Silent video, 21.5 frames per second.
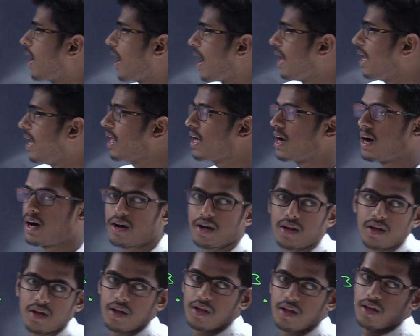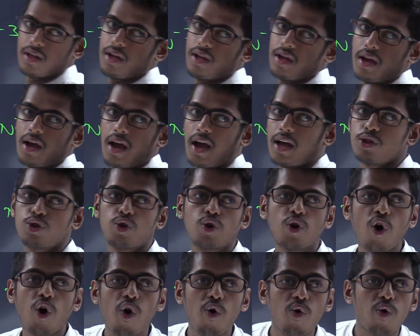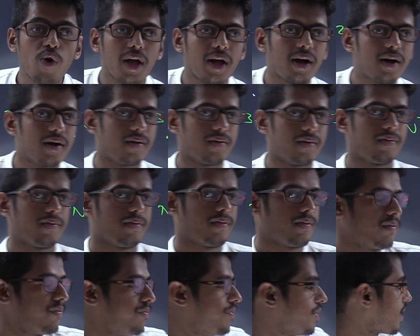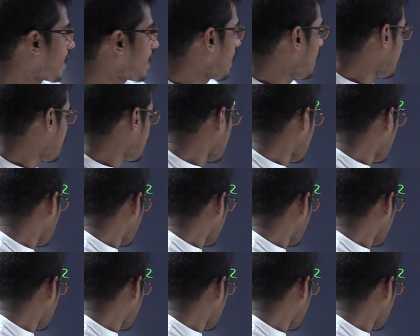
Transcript: एन लिखा एन तो रॉन्ग हो गया फिर राइट क्या